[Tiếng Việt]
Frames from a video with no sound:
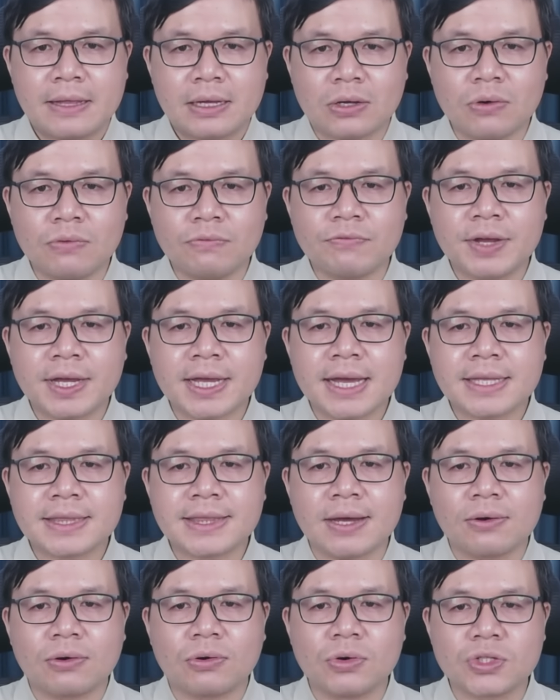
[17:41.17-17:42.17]
cùng với các
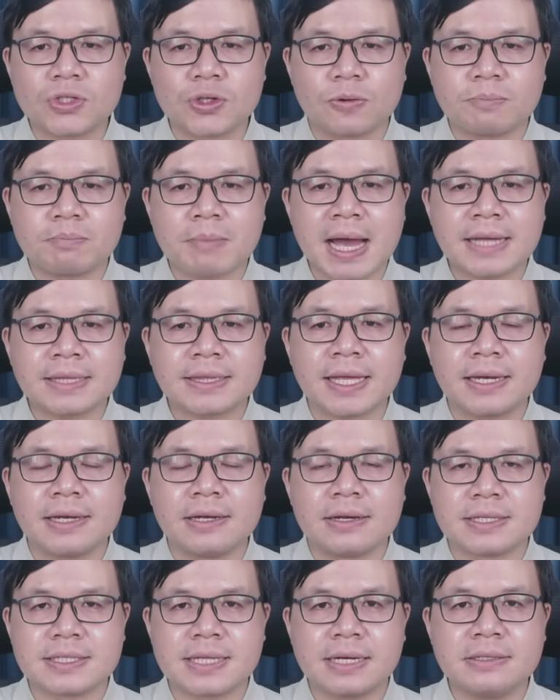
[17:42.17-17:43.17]
tàu khu trục mang tên
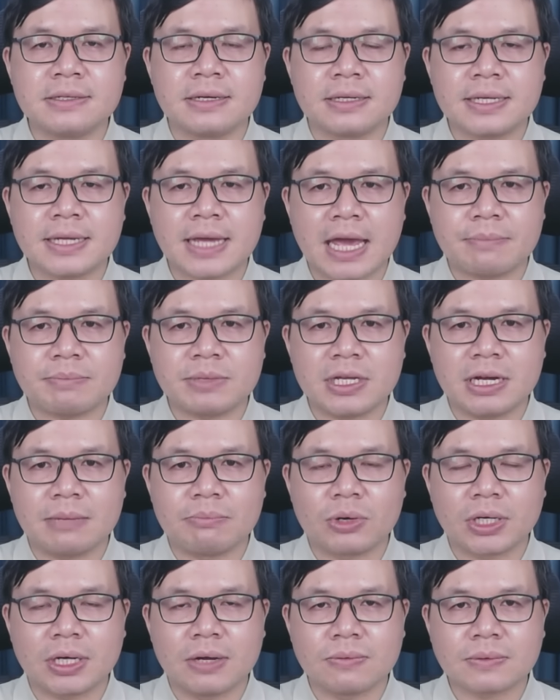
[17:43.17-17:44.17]
lửa dẫn đường đi kèm như là
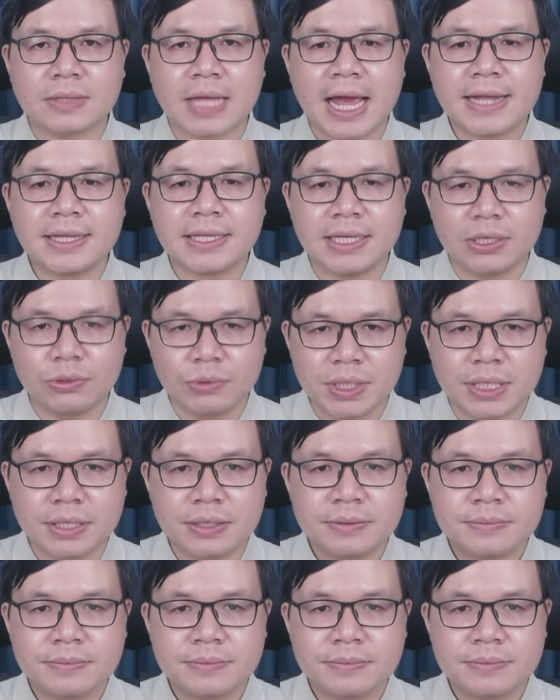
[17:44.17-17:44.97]
một động thái thị uy.